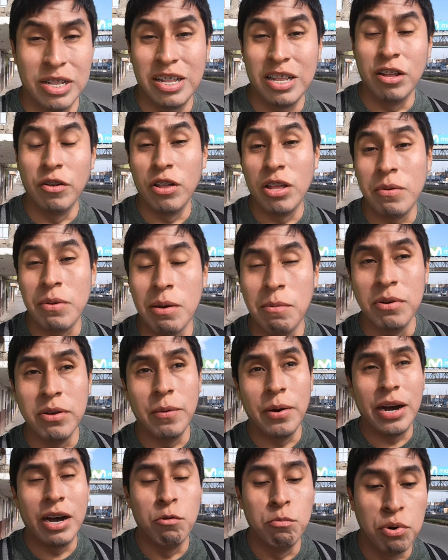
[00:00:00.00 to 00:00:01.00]
nos, debíamos
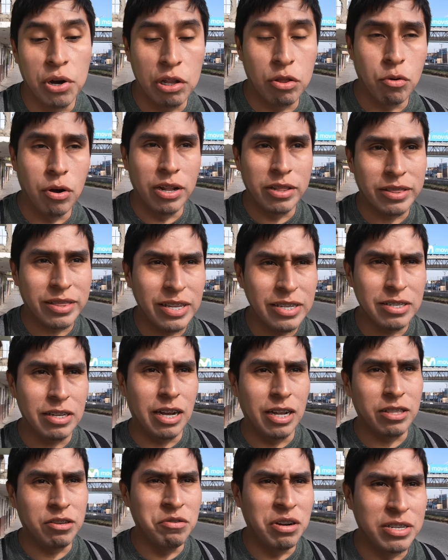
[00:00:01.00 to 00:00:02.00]
bajar un poquito antes,
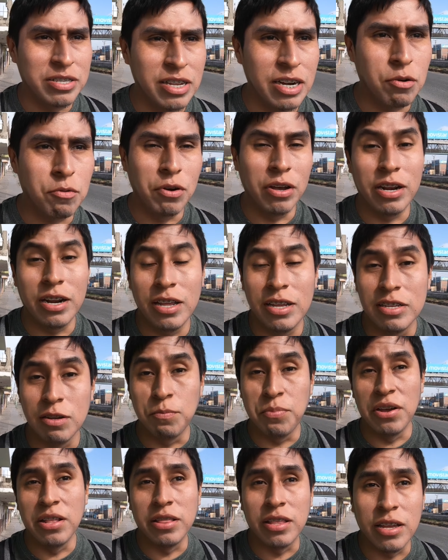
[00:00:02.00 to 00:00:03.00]
a unas tres cuadras de ese
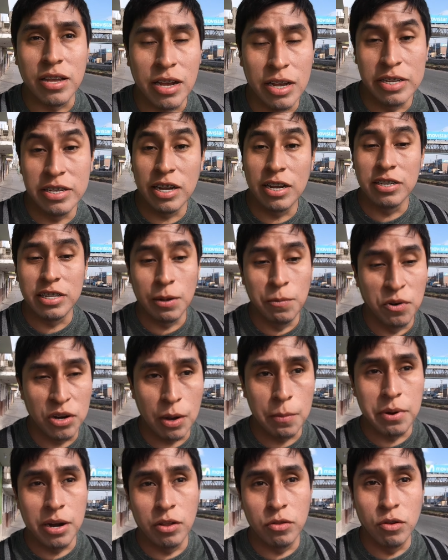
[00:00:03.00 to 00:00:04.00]
puente, así que estamos
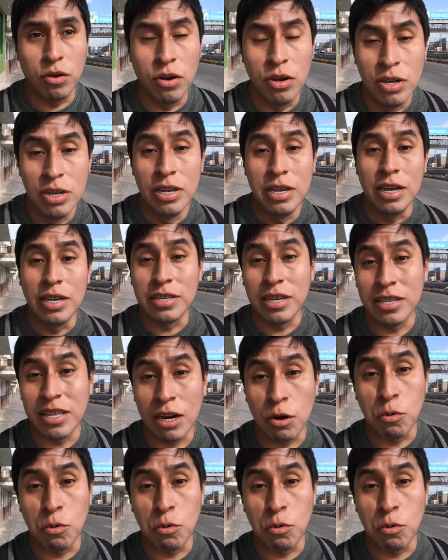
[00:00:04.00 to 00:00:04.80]
caminando esas tres